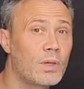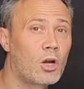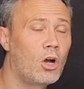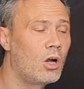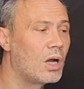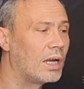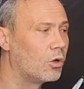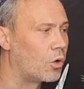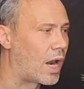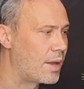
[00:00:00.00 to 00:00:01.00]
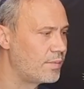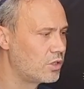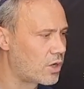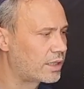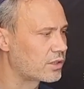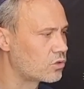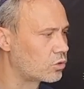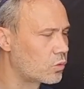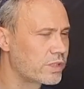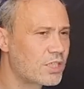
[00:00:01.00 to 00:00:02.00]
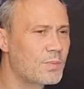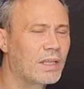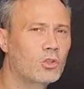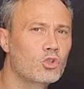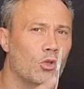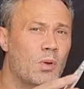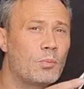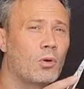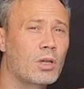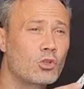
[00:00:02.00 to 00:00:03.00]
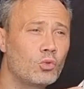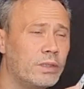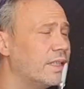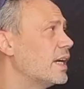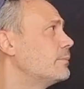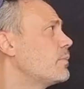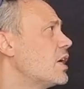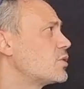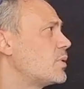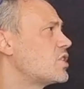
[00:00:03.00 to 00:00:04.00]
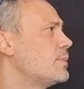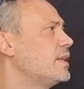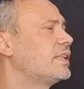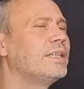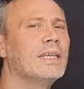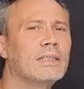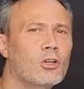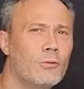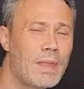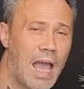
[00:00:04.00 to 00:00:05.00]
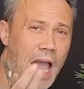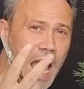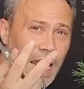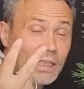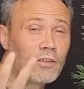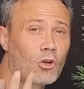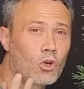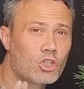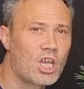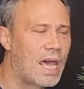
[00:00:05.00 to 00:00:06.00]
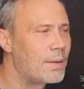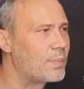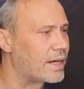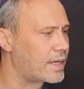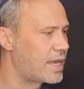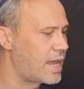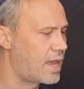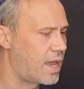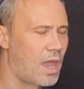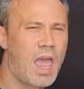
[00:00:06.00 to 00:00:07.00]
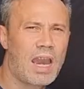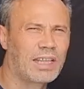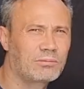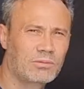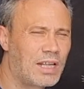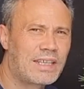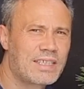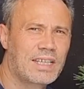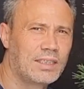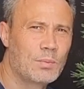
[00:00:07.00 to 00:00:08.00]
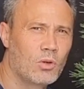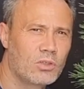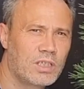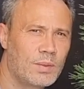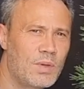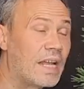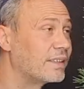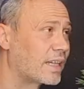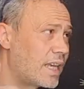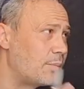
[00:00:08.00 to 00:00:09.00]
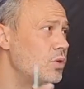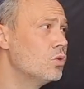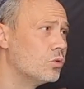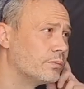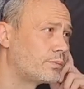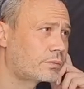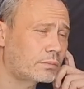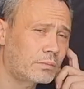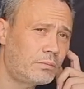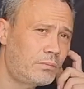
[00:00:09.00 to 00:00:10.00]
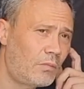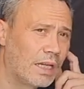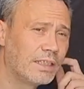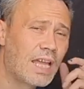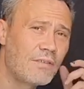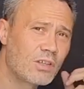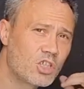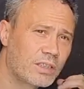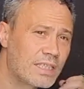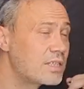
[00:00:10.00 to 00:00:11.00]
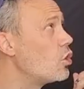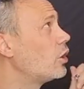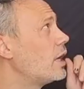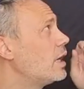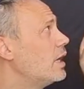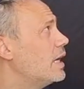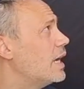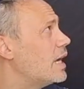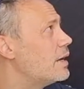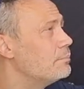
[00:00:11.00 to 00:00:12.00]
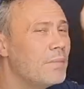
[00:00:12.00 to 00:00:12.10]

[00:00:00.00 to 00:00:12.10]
Però allora è migliorata sotto questo aspetto, sopra un po' cresciutina, specialmente dietro. La devo accorciare perché è la classica tipologia di pianta che più gli dai vegetazione e